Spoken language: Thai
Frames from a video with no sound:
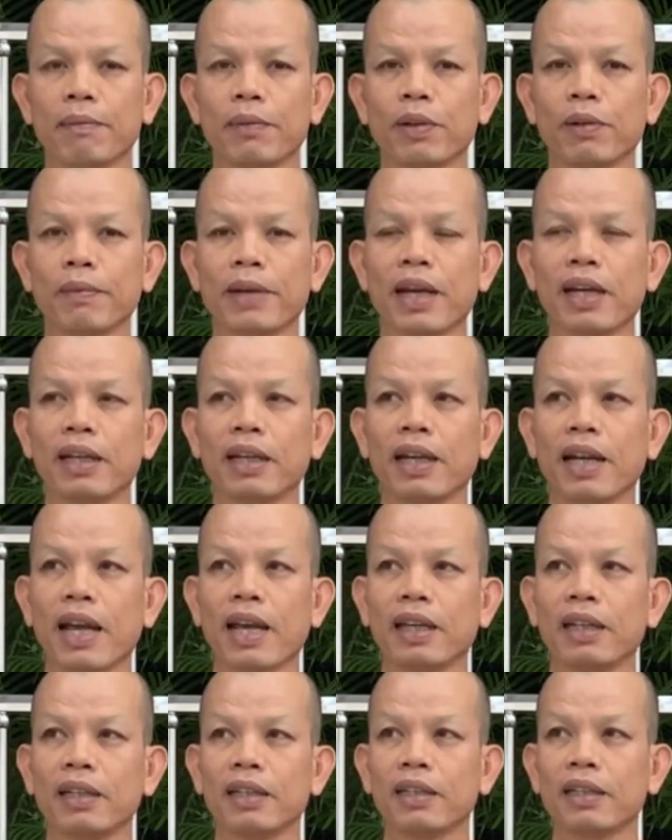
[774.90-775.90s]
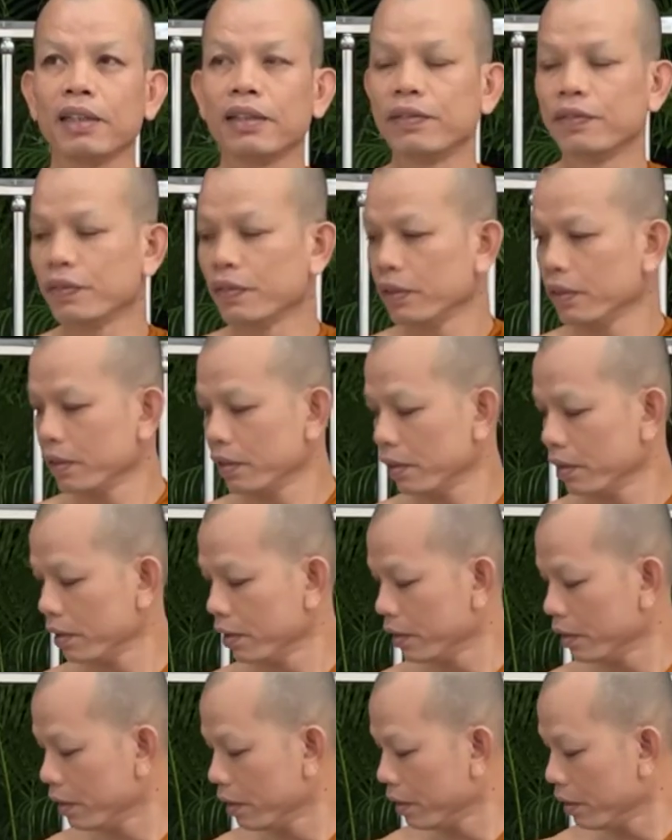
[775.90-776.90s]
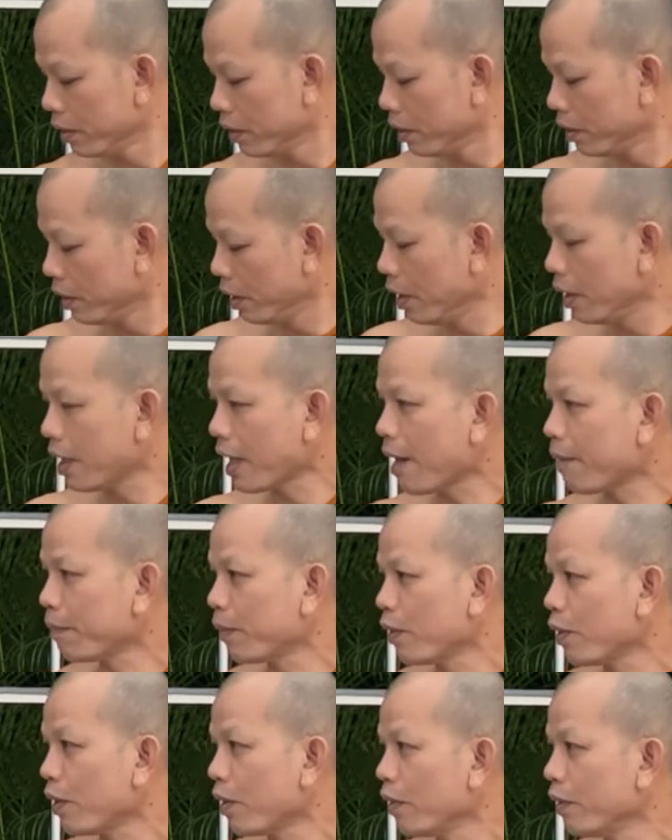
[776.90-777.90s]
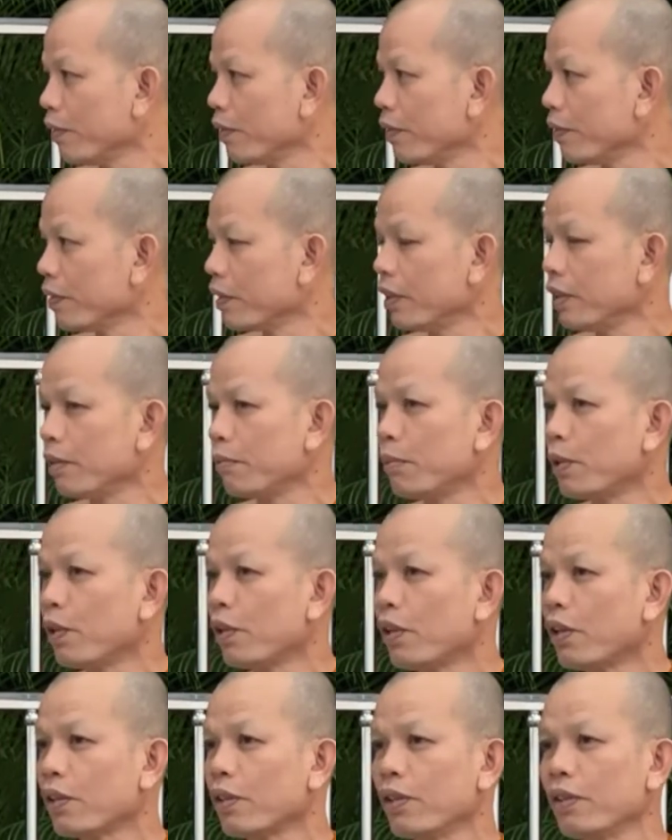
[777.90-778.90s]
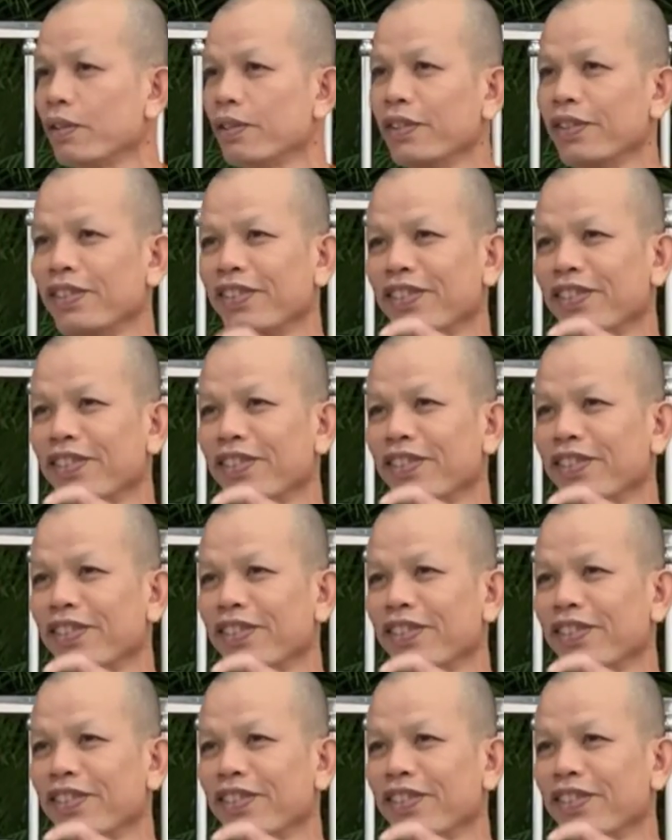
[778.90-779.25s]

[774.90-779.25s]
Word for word: ทำขามาหลายๆเด้อกินน้ำก่อน คืดบ่ออก